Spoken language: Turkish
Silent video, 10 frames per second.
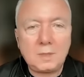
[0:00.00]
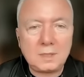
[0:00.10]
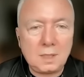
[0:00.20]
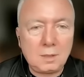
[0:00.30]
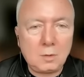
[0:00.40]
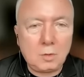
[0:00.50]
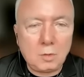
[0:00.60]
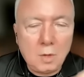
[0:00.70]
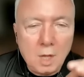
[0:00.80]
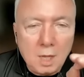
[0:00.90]
durmasaydı
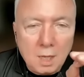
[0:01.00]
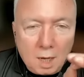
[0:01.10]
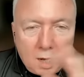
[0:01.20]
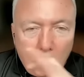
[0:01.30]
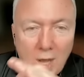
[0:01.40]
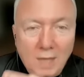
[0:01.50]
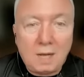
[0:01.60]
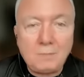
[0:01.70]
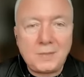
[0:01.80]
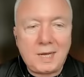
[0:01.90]
o o
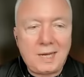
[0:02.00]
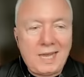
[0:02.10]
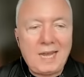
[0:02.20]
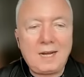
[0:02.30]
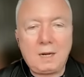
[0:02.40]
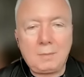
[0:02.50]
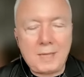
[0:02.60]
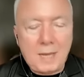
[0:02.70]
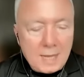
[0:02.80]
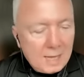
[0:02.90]
adam da gelen
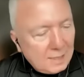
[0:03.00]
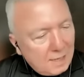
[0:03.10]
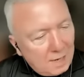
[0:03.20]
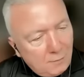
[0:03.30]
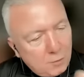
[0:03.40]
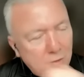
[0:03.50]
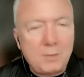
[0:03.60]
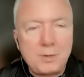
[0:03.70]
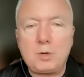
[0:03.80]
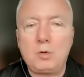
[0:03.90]
arabada
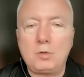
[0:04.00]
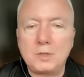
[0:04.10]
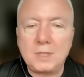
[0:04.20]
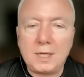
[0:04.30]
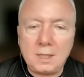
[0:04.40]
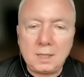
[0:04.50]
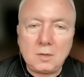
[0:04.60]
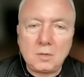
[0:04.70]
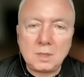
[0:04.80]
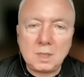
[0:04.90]
telefonuna bakıyor
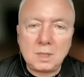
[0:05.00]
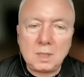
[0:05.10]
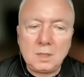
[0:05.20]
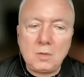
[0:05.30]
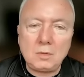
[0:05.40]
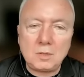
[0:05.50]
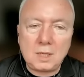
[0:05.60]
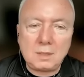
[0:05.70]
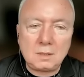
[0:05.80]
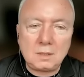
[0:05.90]
olsaydı o sırada ne
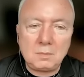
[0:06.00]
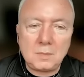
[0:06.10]
olacaktı